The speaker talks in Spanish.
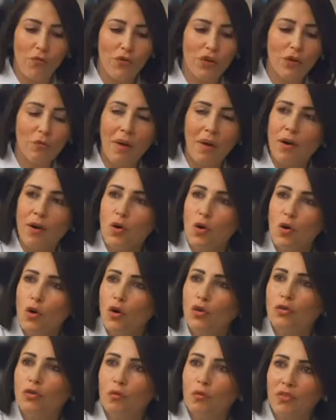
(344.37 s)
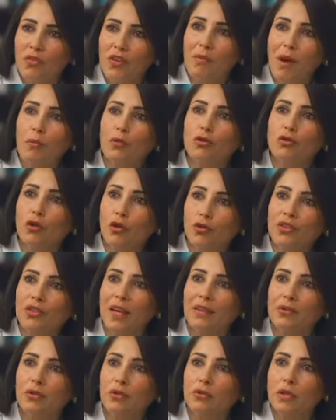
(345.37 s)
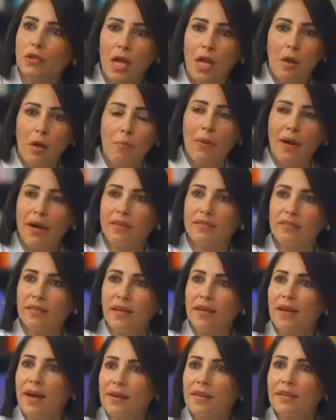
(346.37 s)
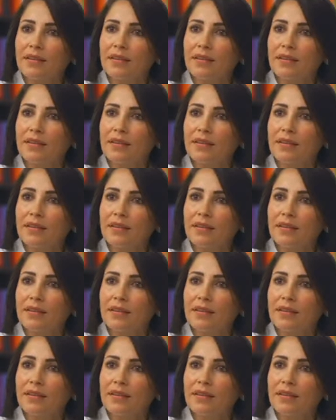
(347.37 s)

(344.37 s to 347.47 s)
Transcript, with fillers: cómo firmaron, firmamos contratos para hacer